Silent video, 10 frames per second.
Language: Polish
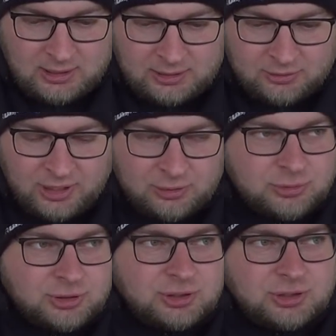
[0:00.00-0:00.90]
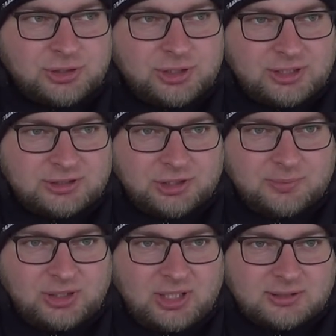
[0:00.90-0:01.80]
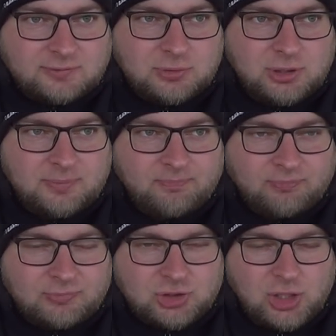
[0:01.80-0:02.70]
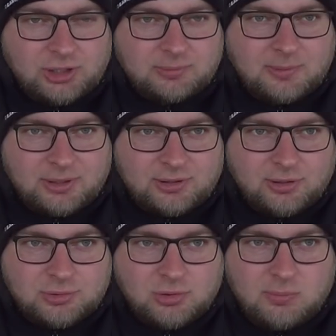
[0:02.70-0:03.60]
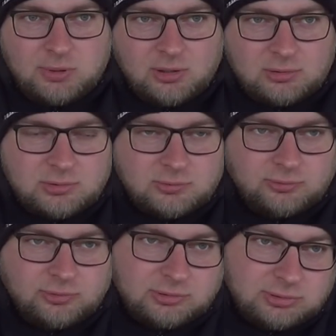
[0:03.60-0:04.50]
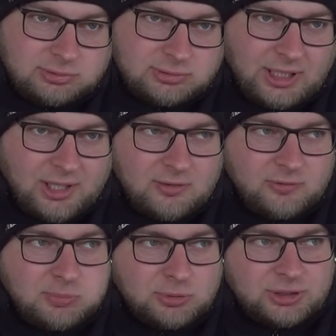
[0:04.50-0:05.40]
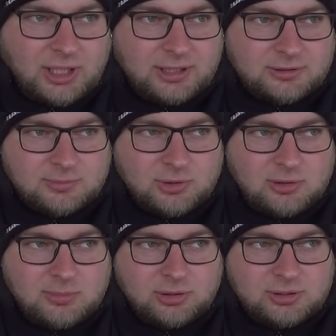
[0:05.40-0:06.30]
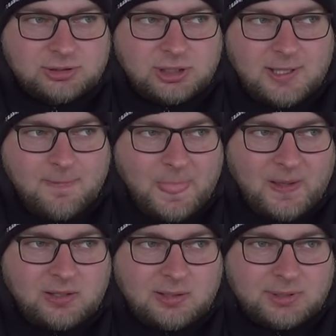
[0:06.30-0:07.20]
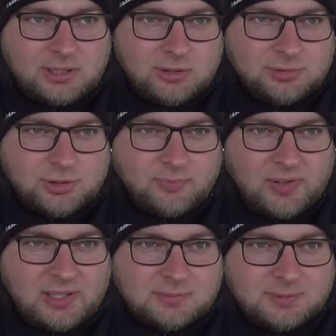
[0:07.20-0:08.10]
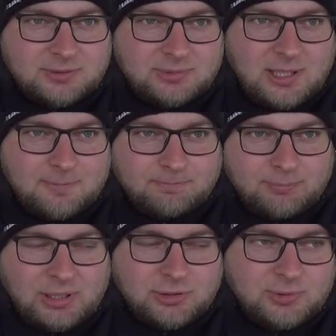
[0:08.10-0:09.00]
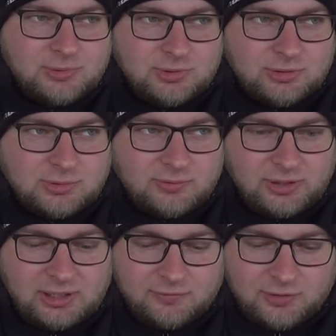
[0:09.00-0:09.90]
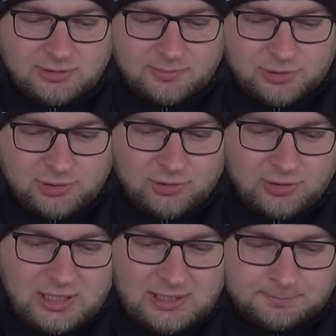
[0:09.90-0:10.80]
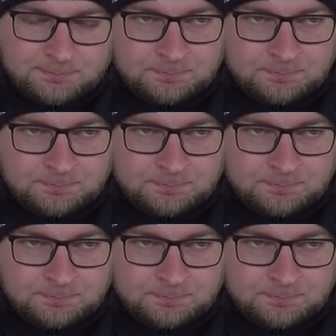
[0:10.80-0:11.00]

No jak już jesteśmy teraz w drugim, trzecim chyba tygodniu oblotów, takiego wypuszczania, są to obloty, że te gołębie krążą teraz powiedzmy tam 5 minut dosłownie i wchodzą do środka.